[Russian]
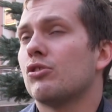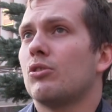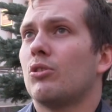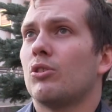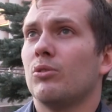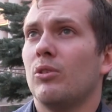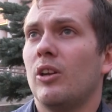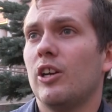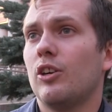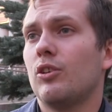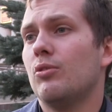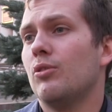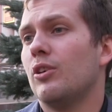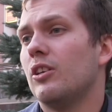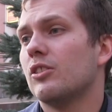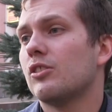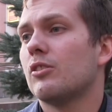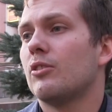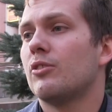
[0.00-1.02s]
сторону легко
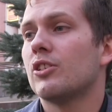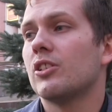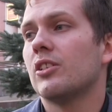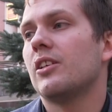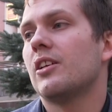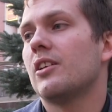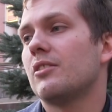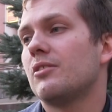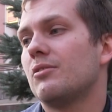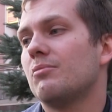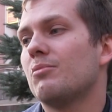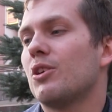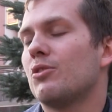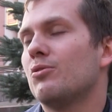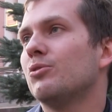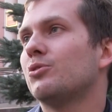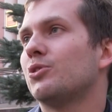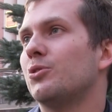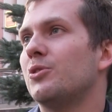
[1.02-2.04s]
или сложно, я не
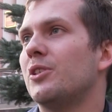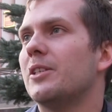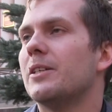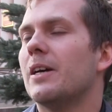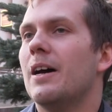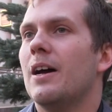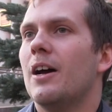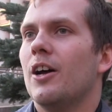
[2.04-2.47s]
могу судить.